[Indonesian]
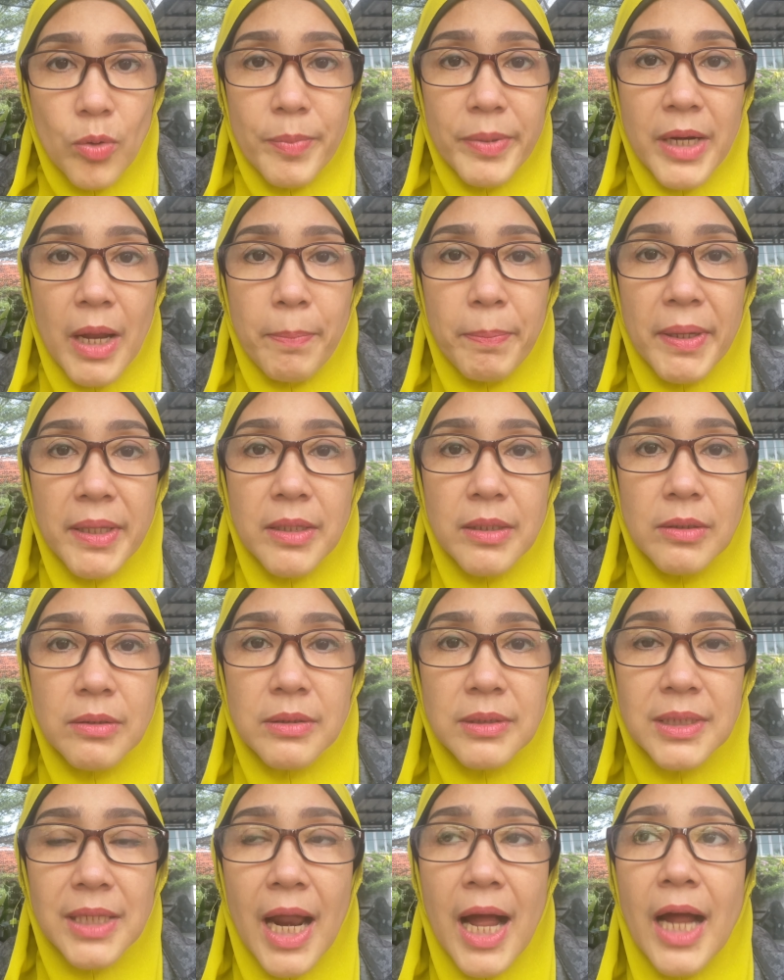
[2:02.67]
mendapat
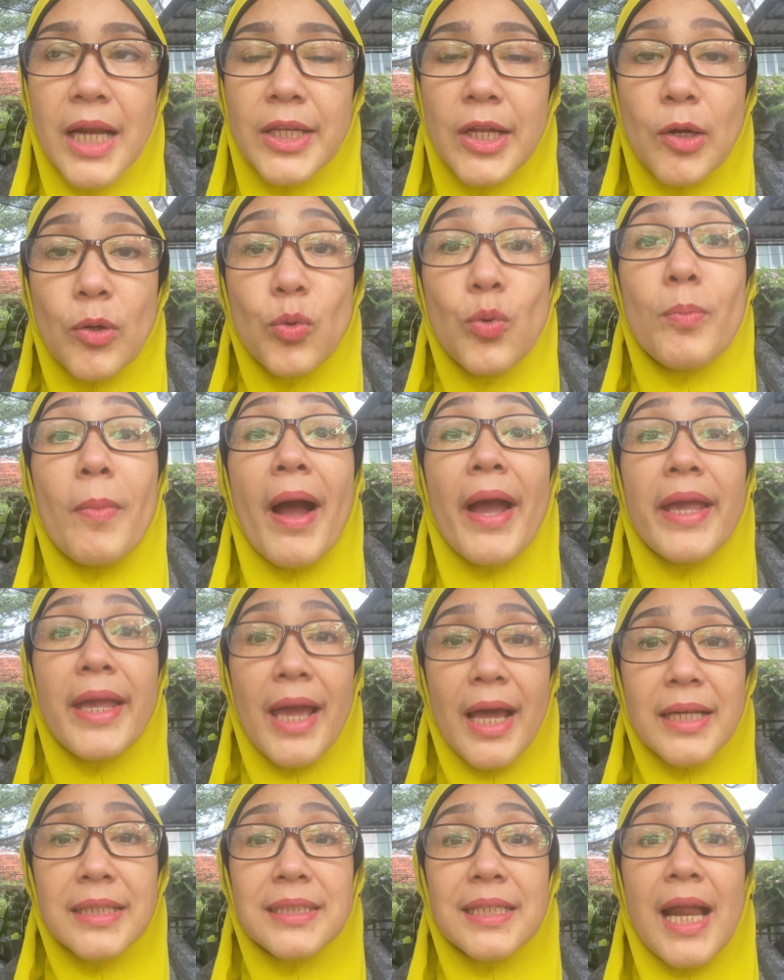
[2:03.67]
serangan yang
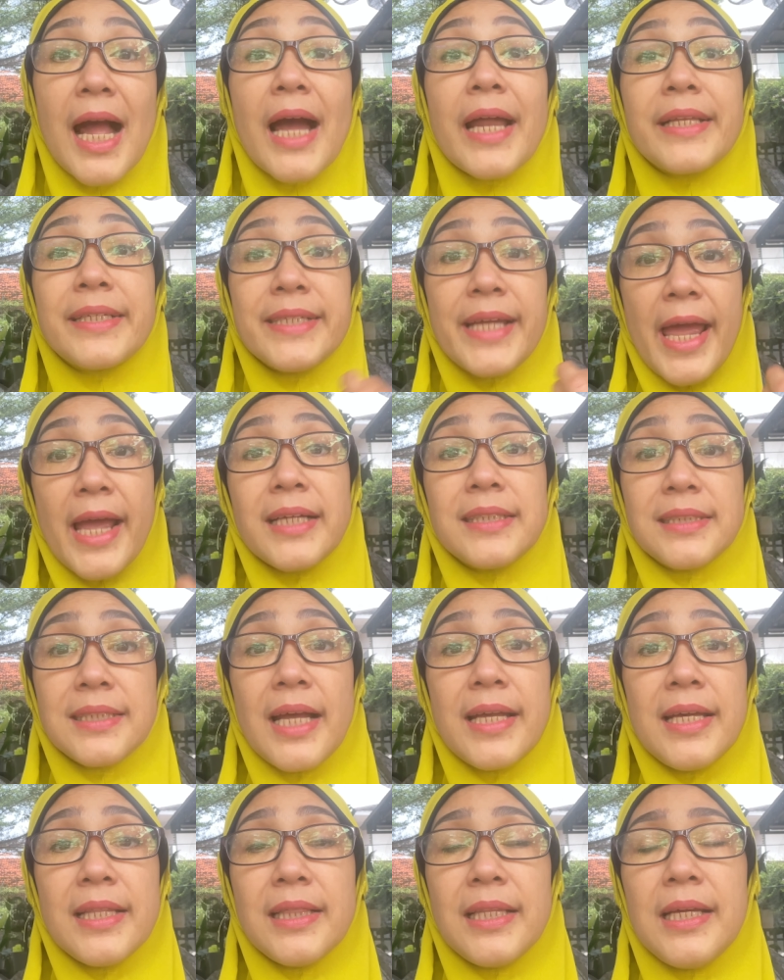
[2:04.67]
lumayan, serangan si
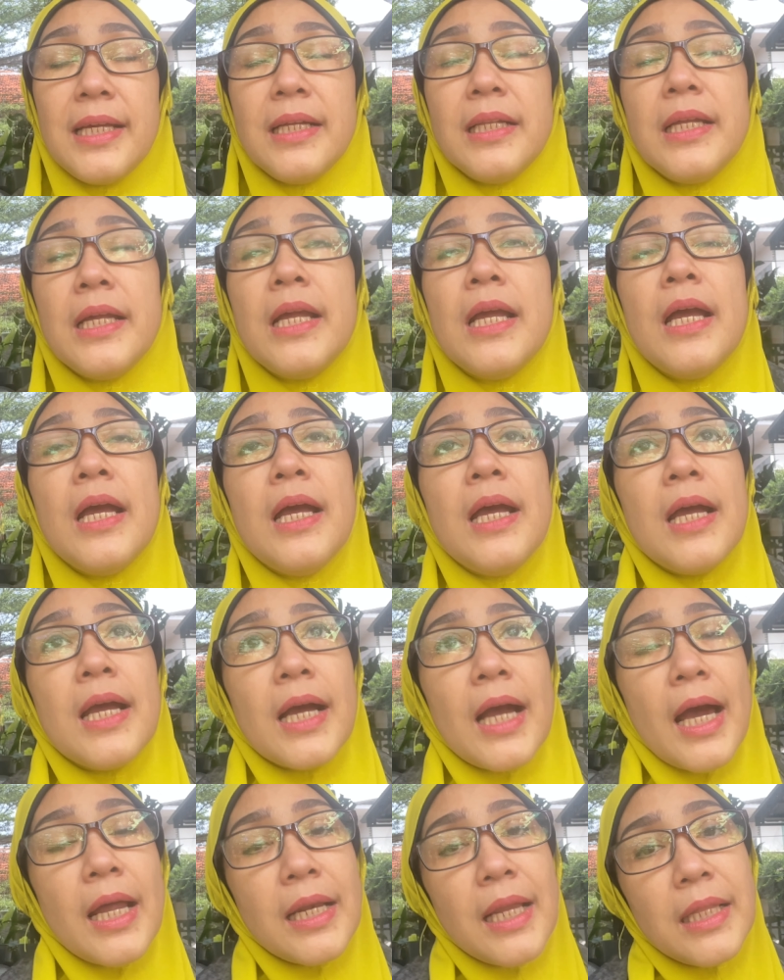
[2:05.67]
anxiety ini.
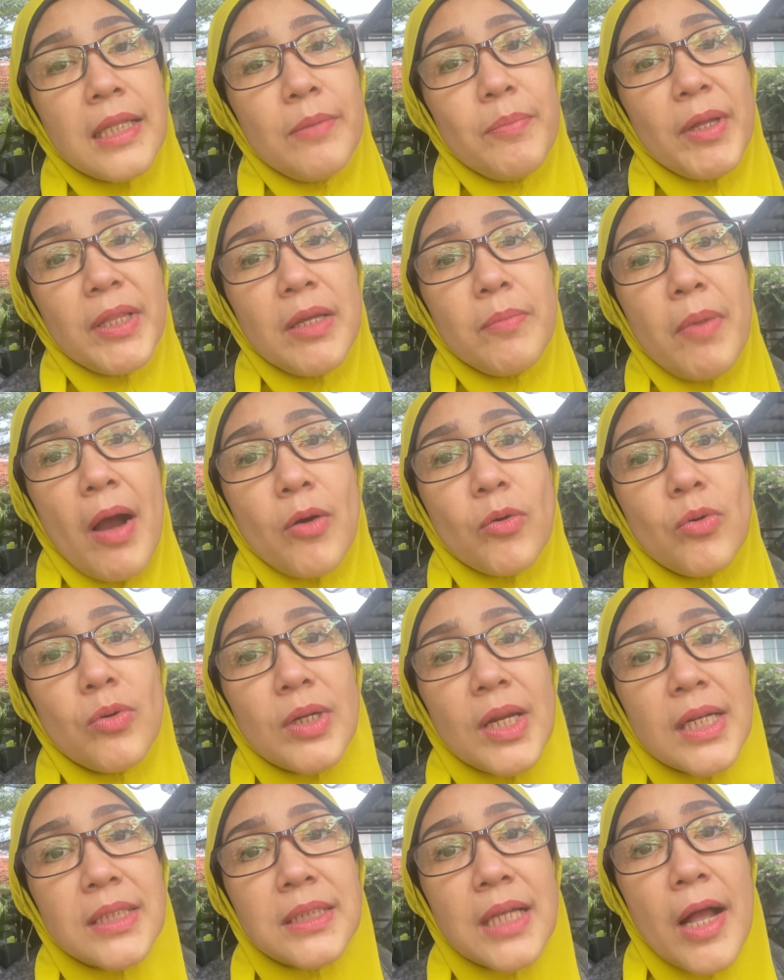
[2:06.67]
Karena tiba-tiba aku
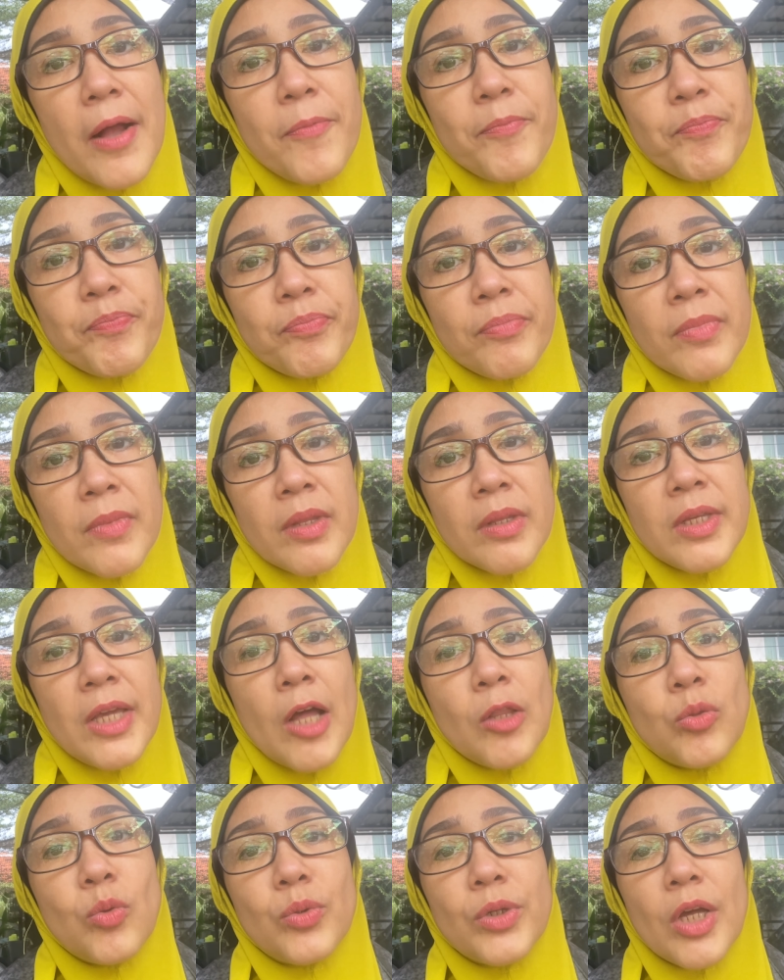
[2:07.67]
ngerasa
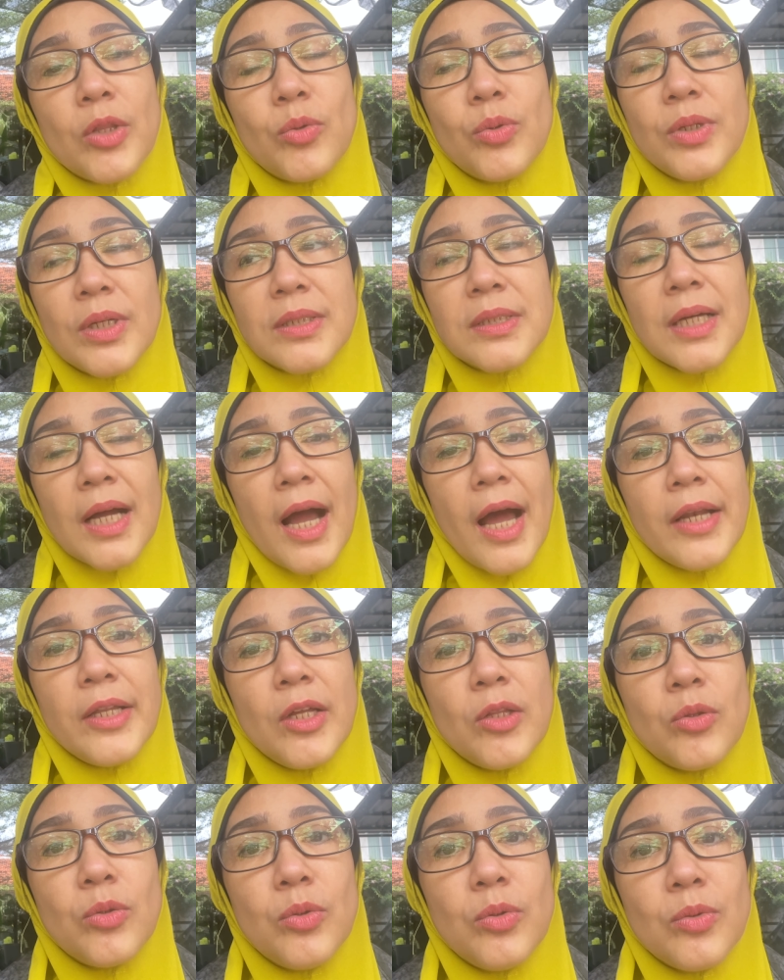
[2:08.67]
jantungnya tuh
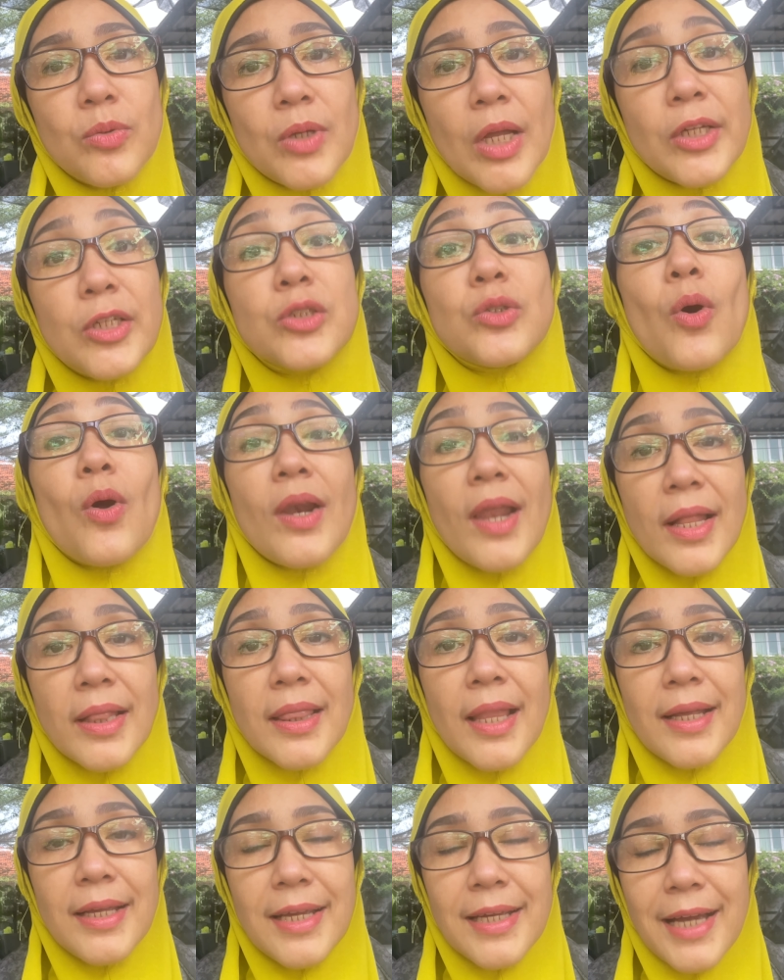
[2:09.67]
deg-degannya tuh lagi
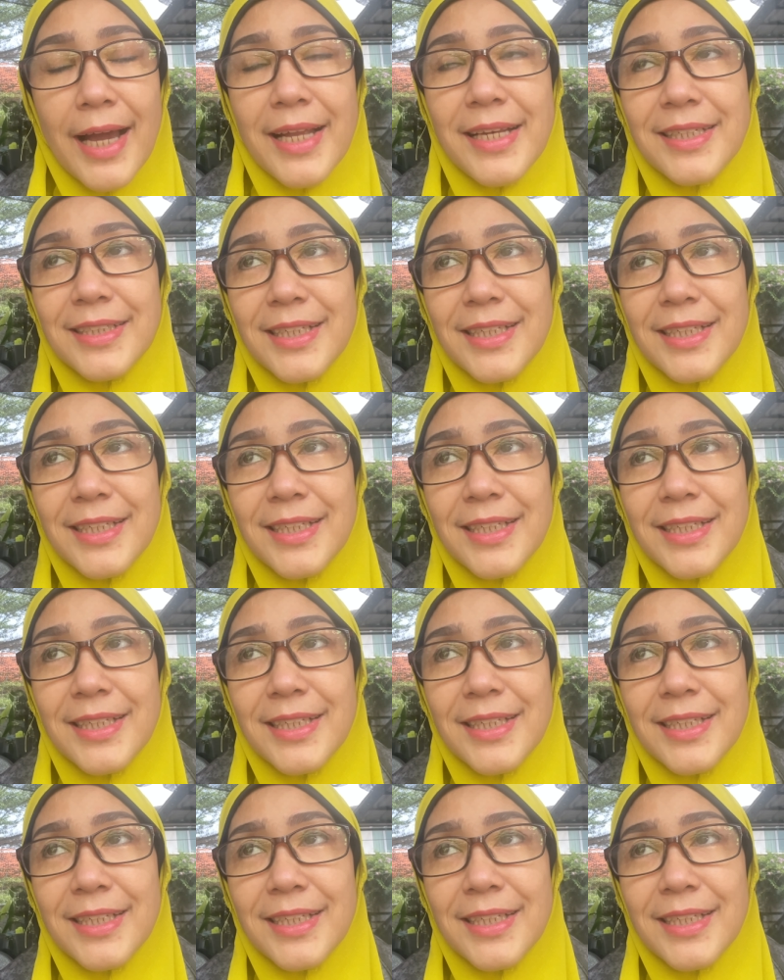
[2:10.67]
sholat lagi kan.